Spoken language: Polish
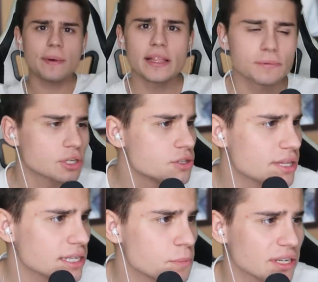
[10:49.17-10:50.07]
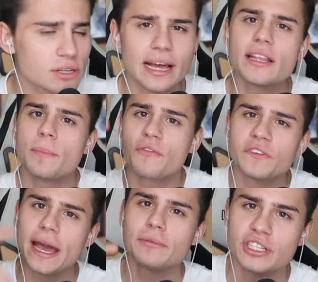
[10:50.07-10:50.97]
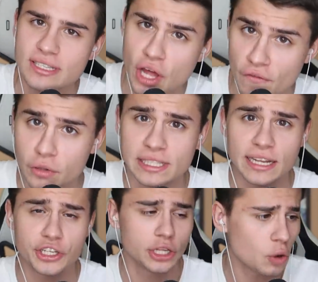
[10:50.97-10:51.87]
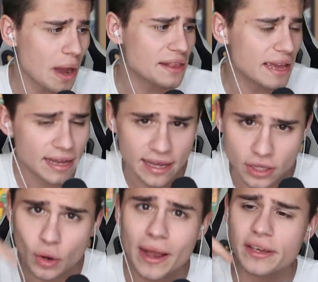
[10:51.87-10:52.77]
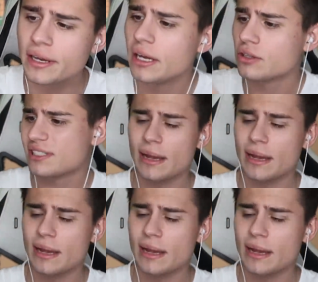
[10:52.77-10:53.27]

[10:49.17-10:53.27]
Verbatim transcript: Nie będę przychodził teraz po raz kolejny, bo wiem, że znowu stanie się dokładnie, dokładnie to